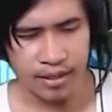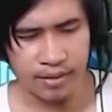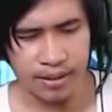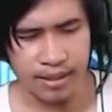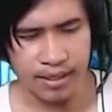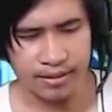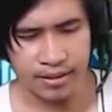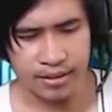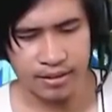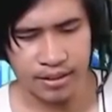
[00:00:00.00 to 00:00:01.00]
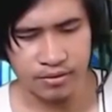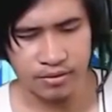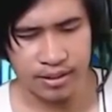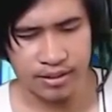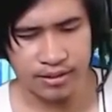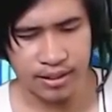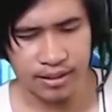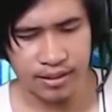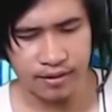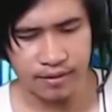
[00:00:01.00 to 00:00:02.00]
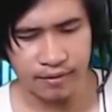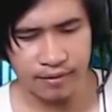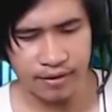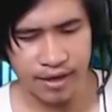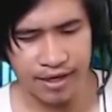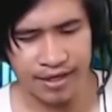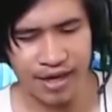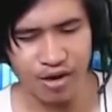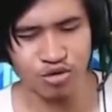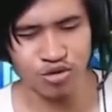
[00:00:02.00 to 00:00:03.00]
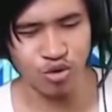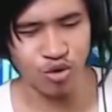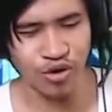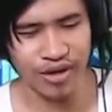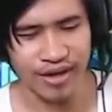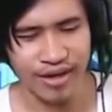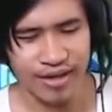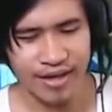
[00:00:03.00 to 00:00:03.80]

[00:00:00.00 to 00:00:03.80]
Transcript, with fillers: Ayan, maglalaslo na si Aldous yata sa akin. Ayan ang gusto ko eh.